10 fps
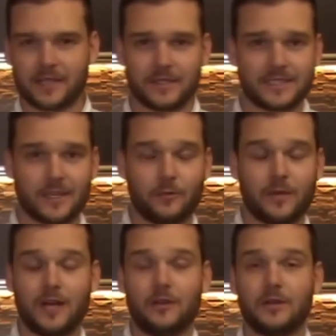Então, essa
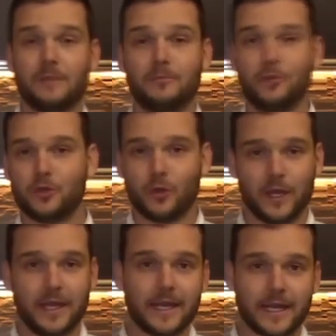era uma aula
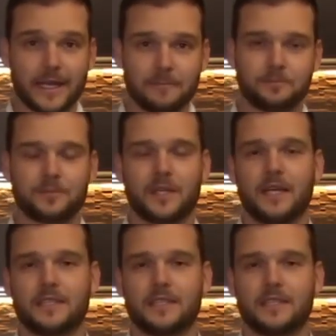muito rica,